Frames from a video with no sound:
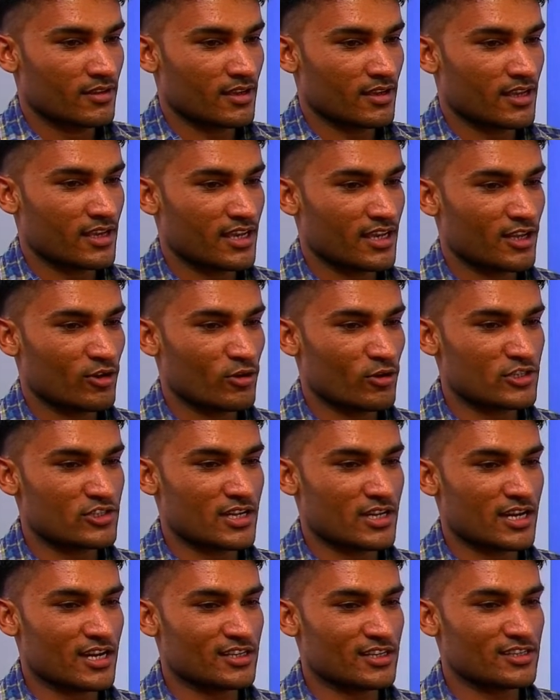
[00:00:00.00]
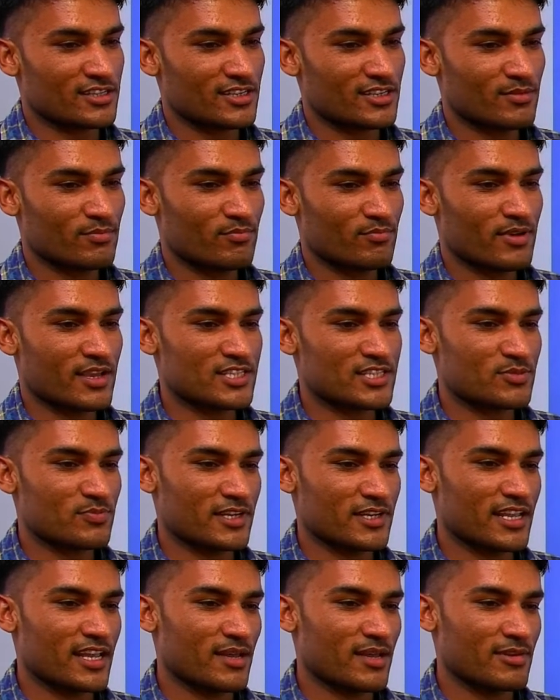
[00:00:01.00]
हाँ रोहित जाट बस
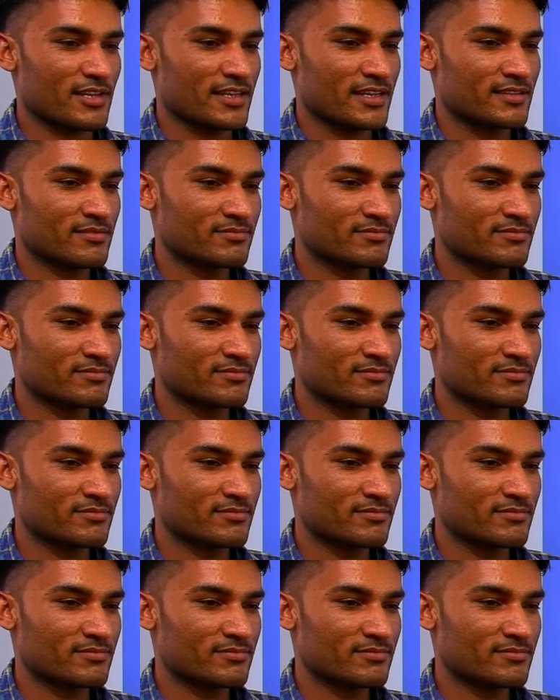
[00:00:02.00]
बढ़िया है भाई